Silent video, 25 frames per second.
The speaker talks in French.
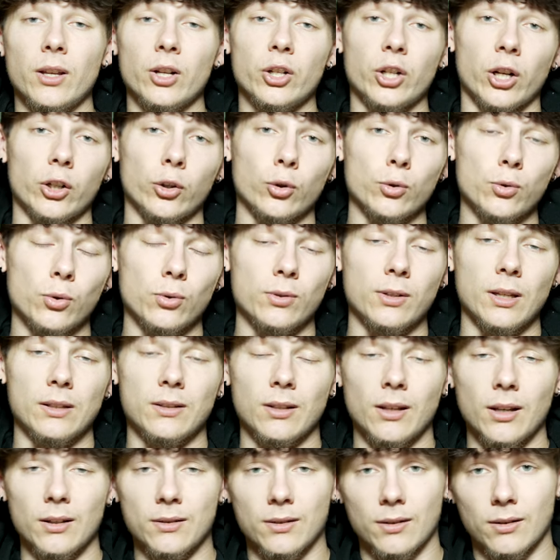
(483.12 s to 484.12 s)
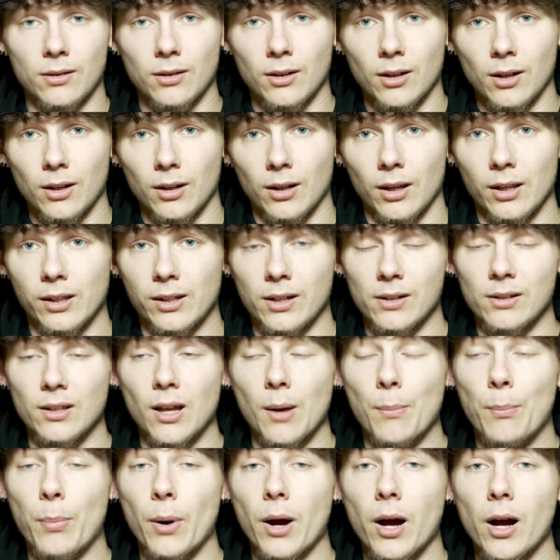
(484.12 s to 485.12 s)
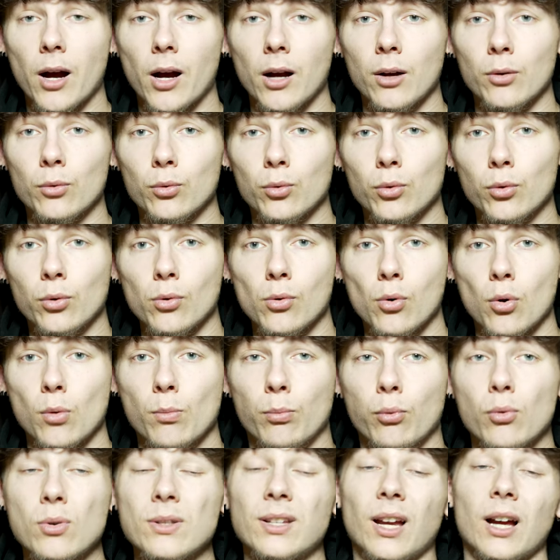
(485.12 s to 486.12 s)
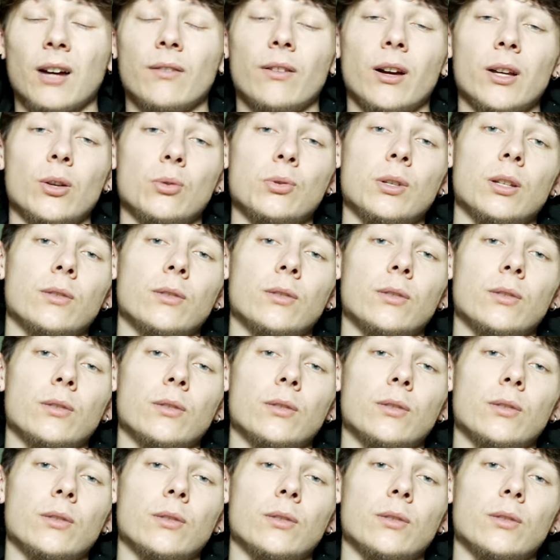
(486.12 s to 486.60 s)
des charges au-dessus de sa tête, et qu'il n'a pas eu le bon travail au